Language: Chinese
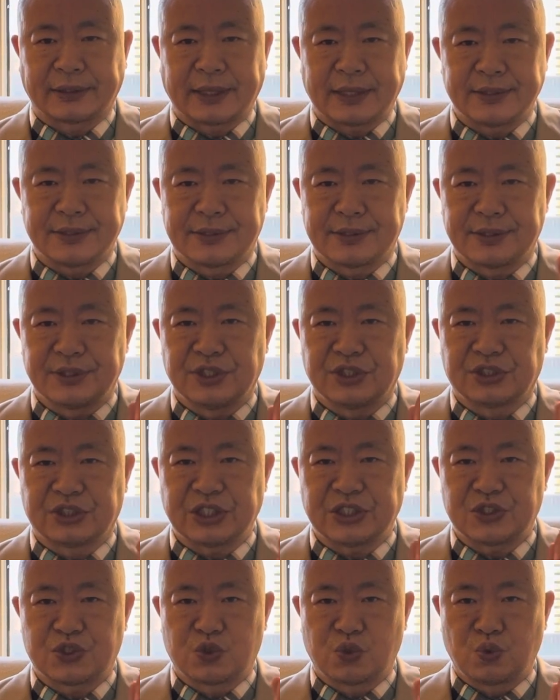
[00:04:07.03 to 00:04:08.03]
但是呢
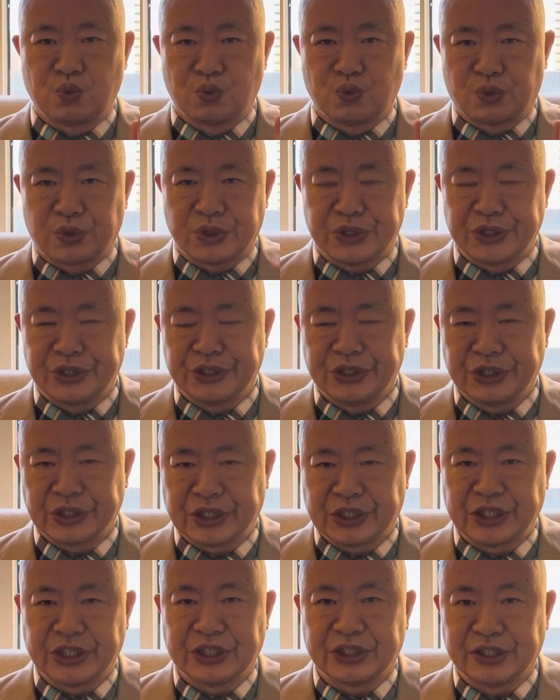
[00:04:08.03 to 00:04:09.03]
对中国人呢
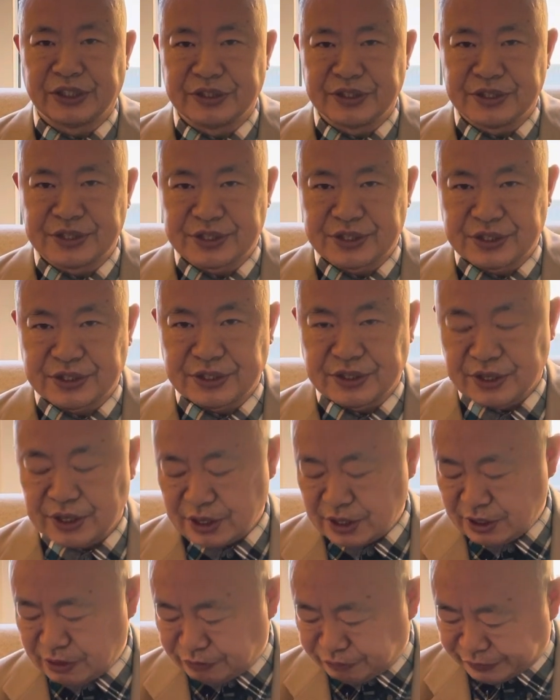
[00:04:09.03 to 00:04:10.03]
可能是
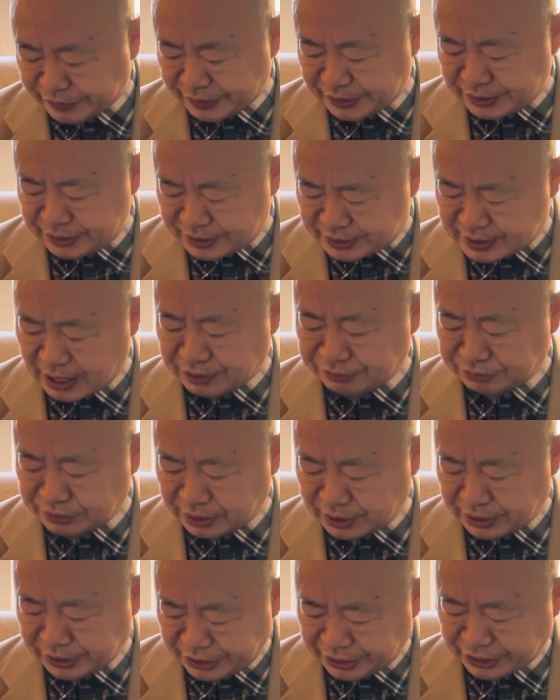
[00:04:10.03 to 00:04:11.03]
非常
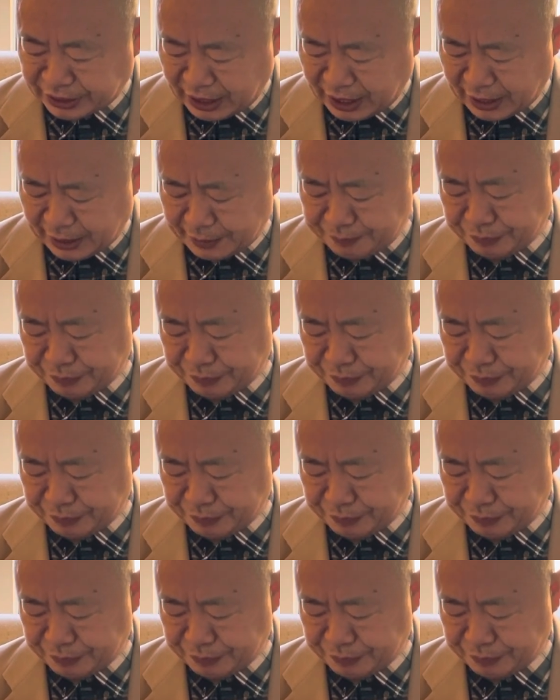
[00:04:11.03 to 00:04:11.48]
的厉害。